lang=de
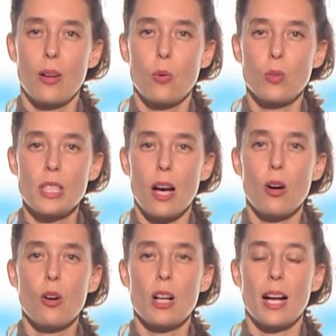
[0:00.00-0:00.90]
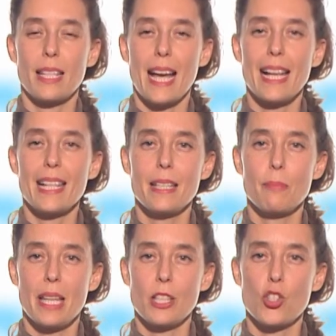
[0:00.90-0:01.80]
und auch an alle
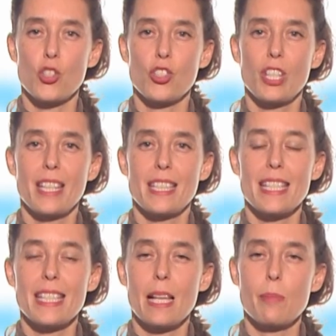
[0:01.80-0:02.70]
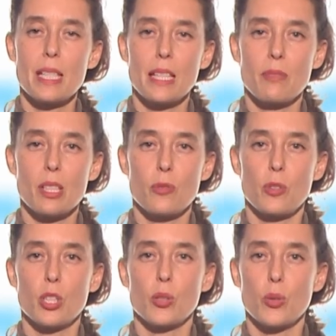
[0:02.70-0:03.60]
Menschen, die selbst etwas für
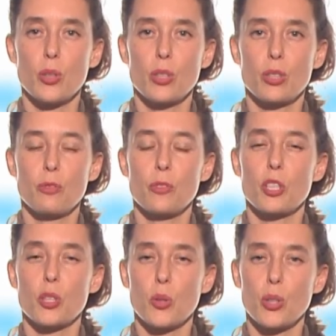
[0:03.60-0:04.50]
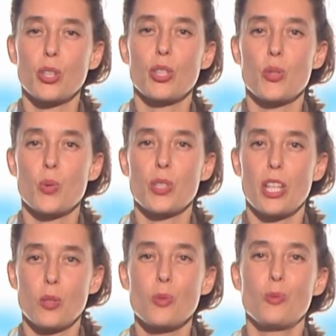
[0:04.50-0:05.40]
ihren Rücken, für ihre
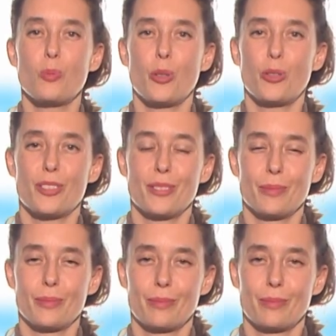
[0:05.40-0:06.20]
Rückengesundheit tun möchten.